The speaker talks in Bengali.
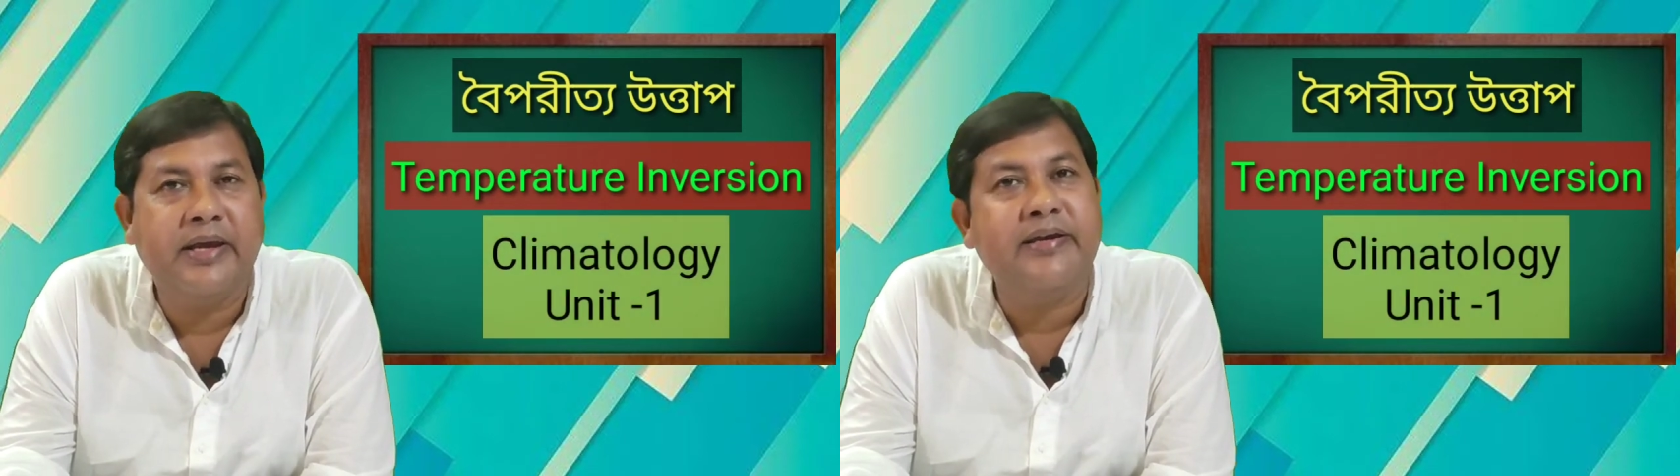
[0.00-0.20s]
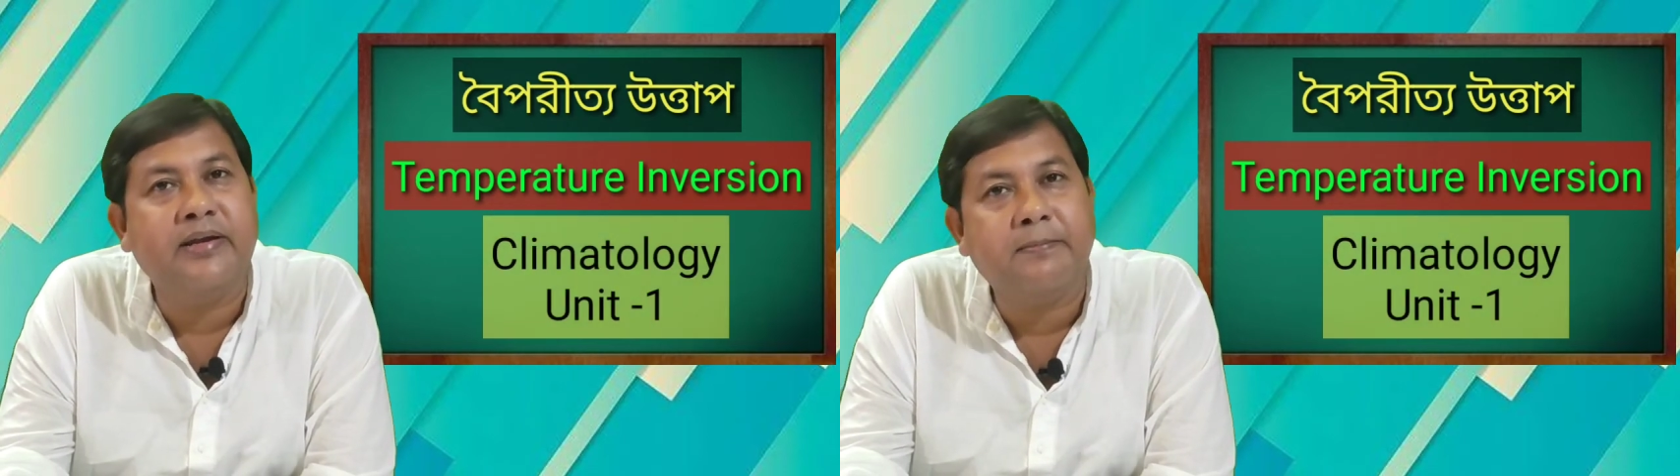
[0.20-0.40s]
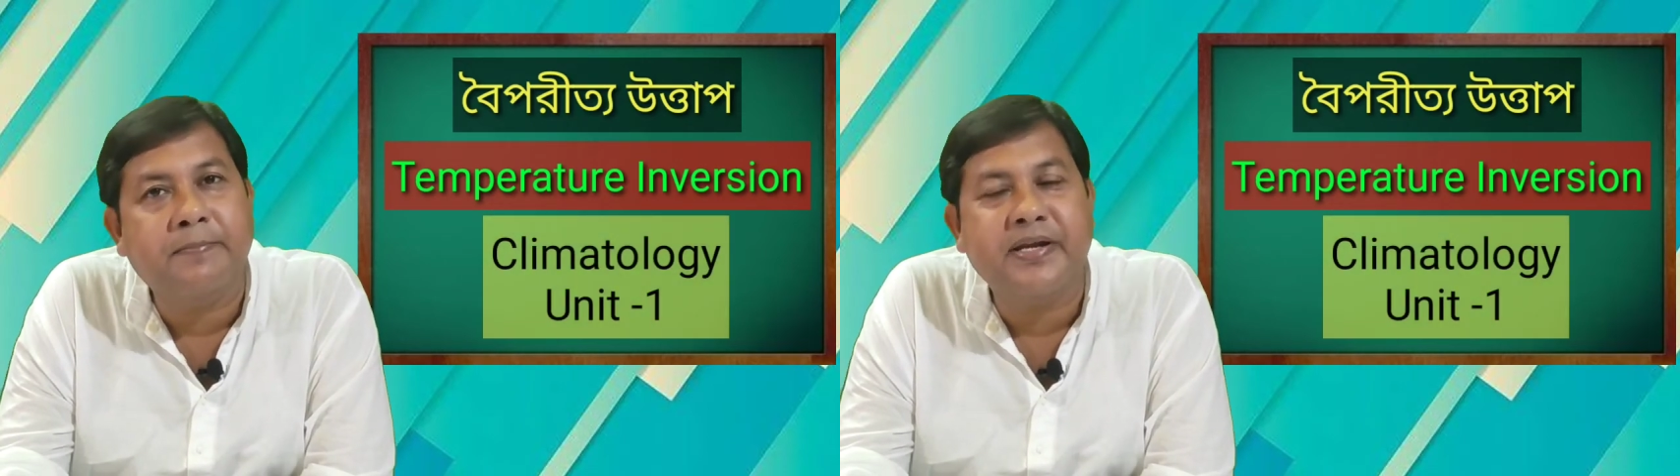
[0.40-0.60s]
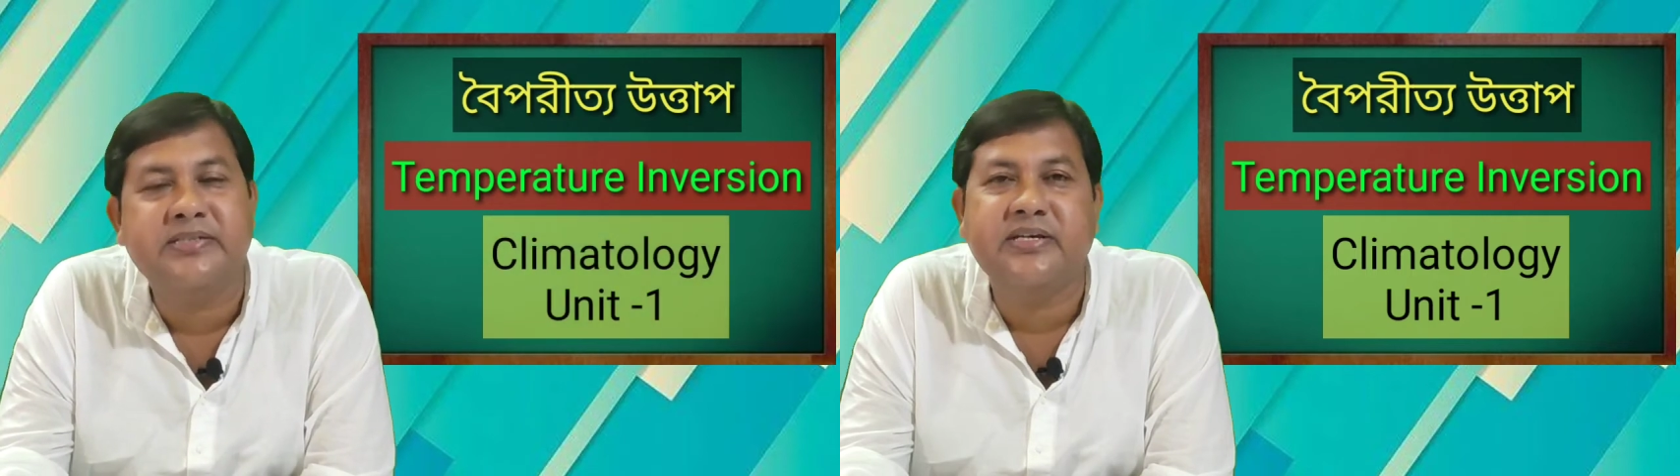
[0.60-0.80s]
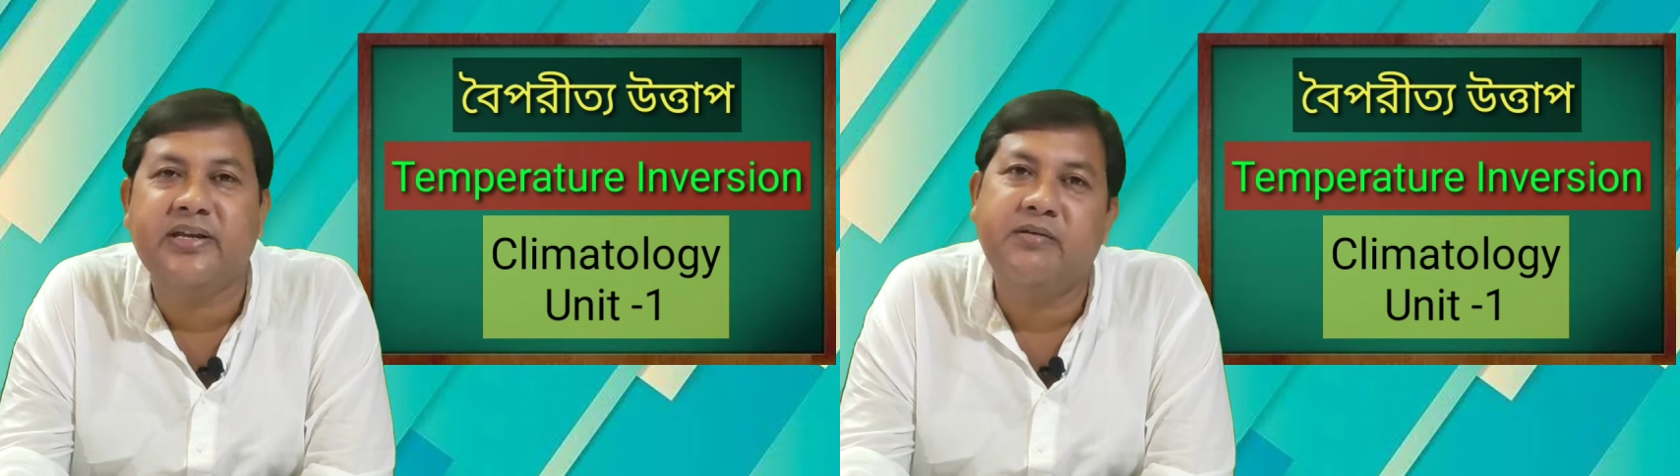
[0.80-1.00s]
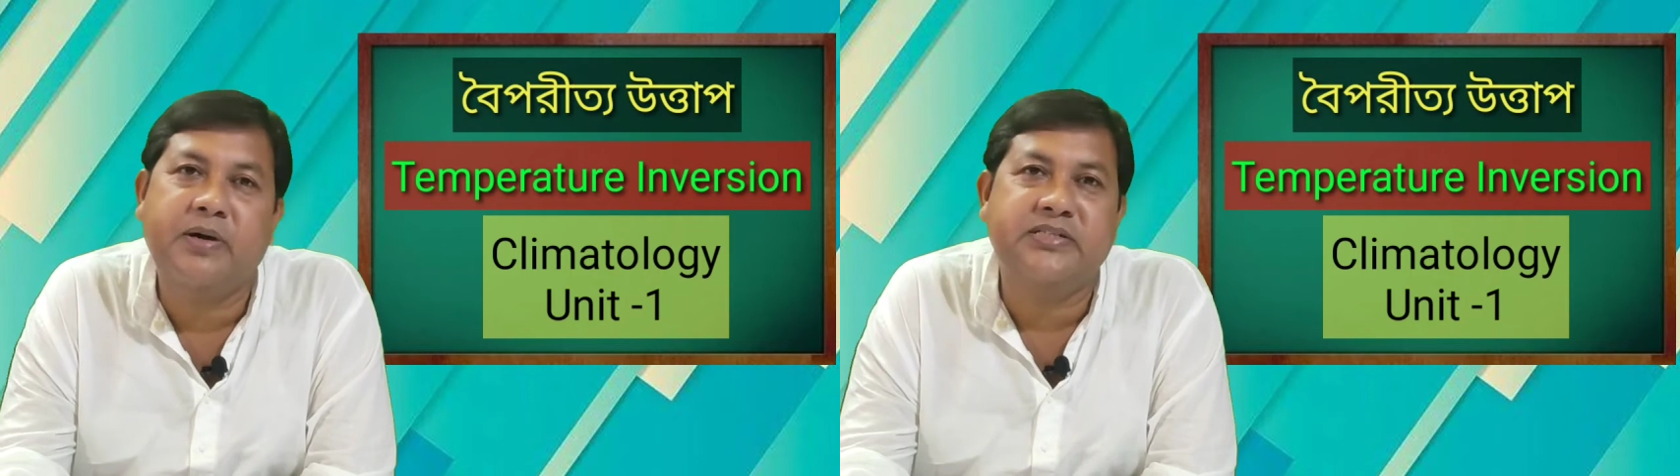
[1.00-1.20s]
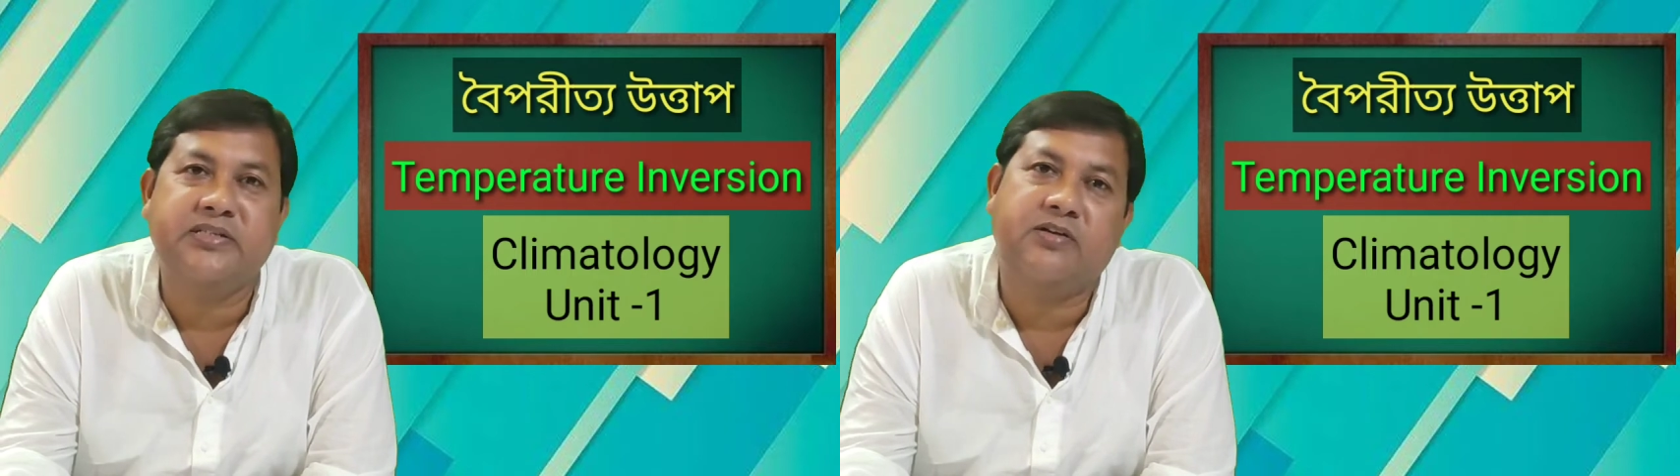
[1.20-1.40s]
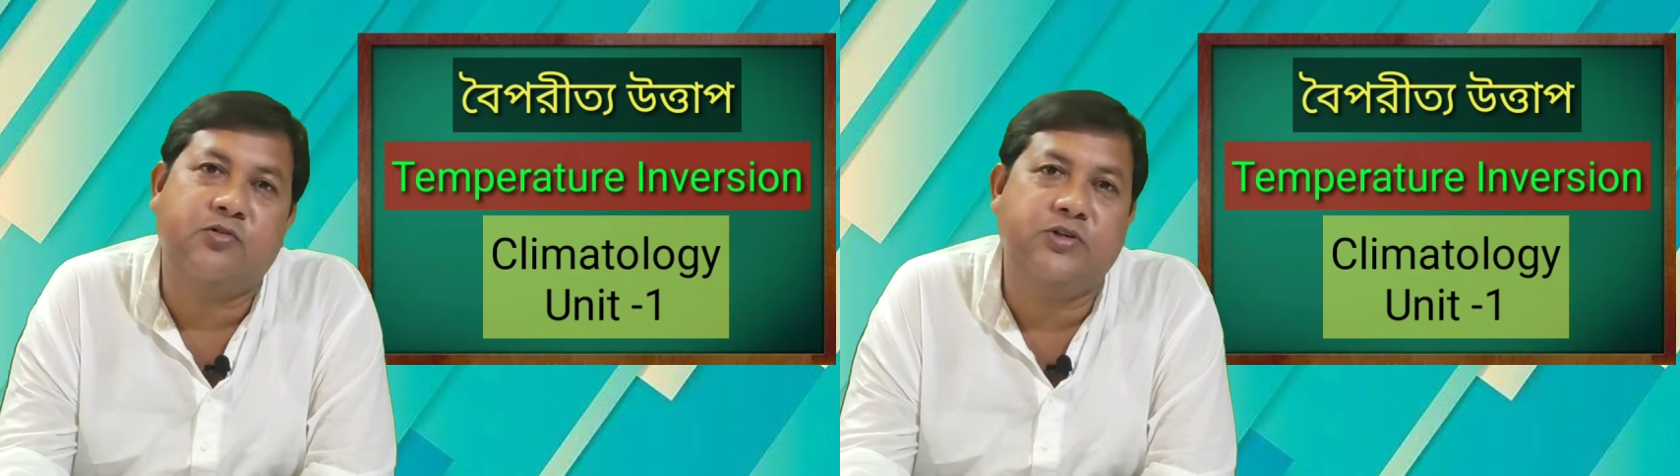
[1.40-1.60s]
এই টেম্পারেচার
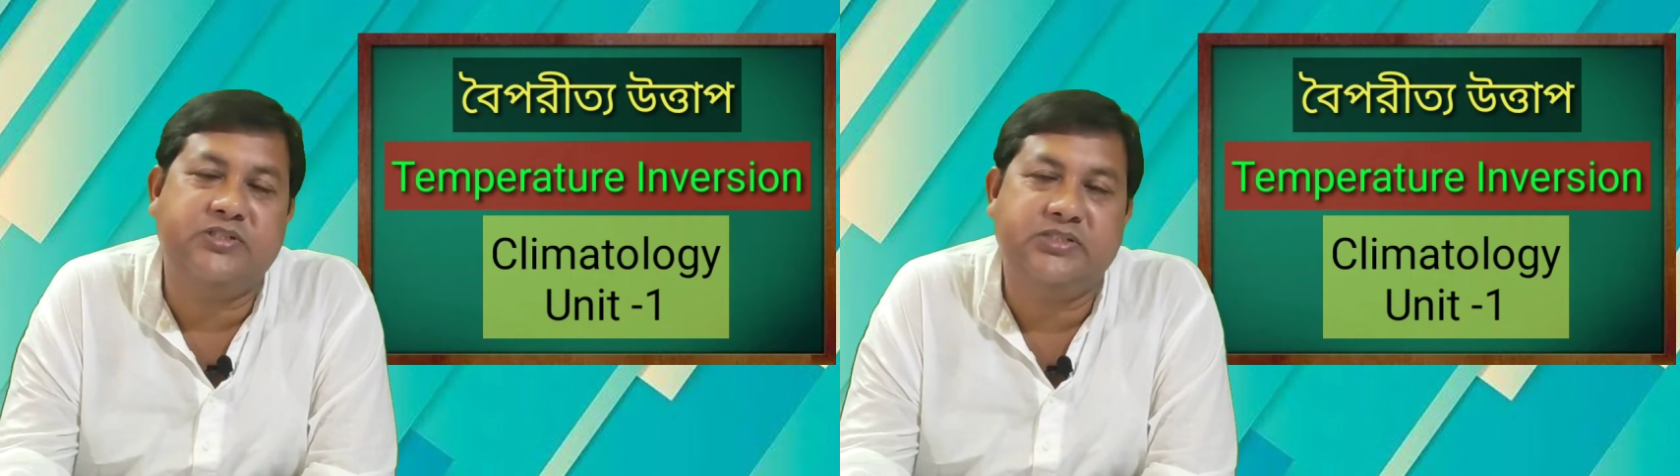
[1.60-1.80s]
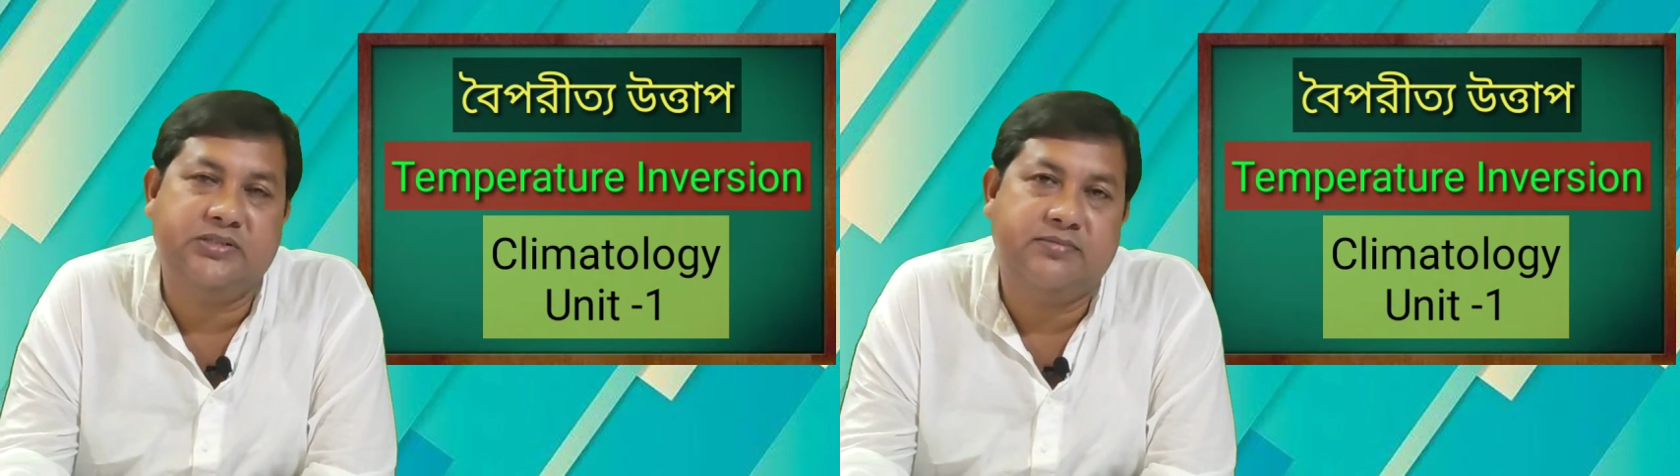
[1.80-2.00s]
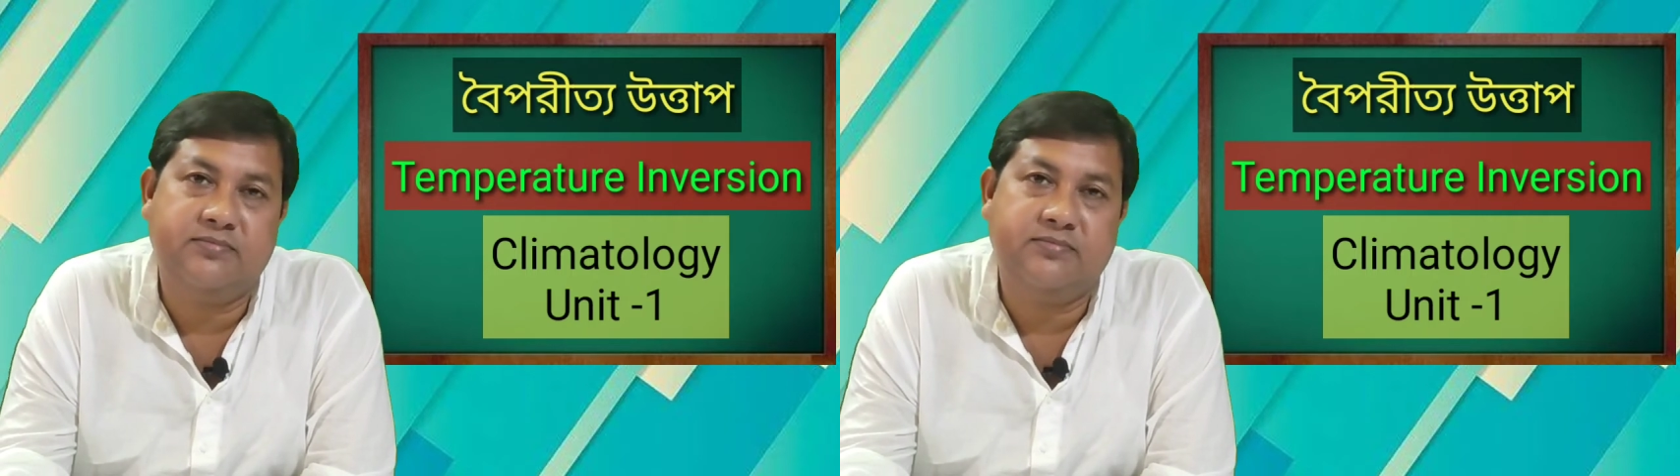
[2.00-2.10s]
ইনভারশান রয়েছে